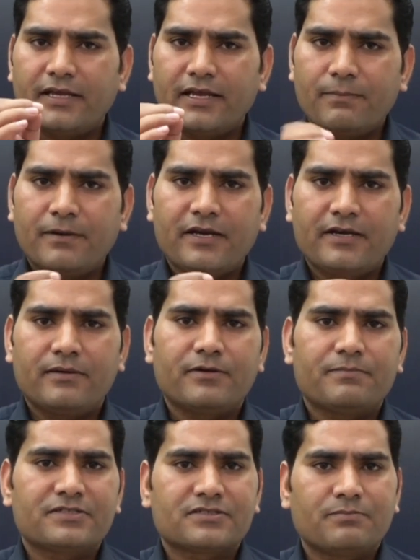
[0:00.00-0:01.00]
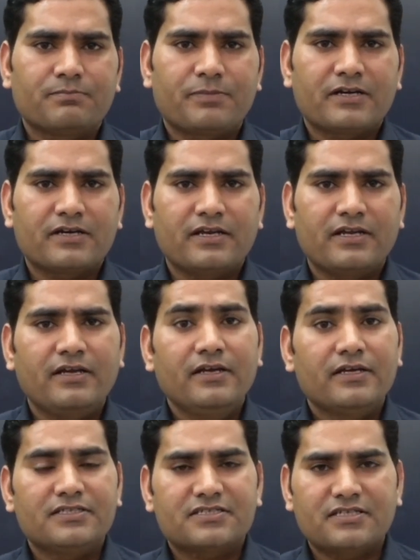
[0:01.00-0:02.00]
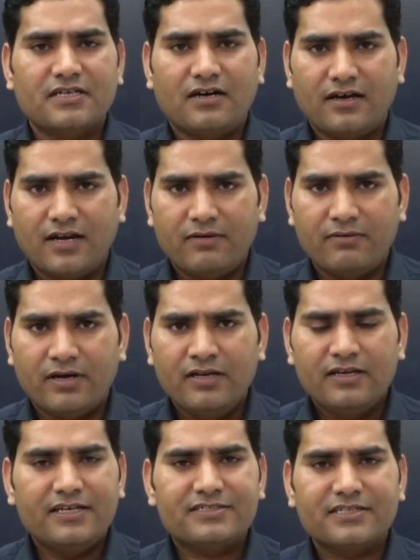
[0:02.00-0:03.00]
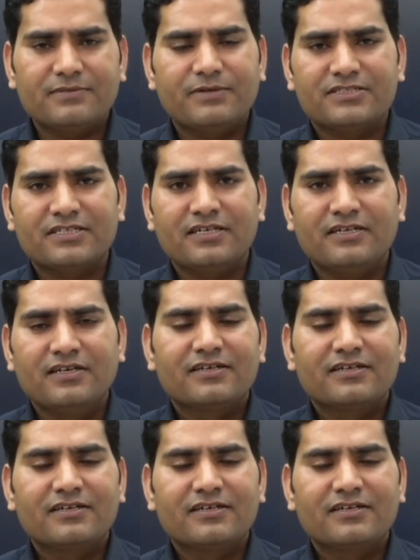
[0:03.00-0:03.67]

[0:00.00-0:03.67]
हेल्पलाइन नंबर पर संपर्क करें इसके अलावा ऐसे बच्चे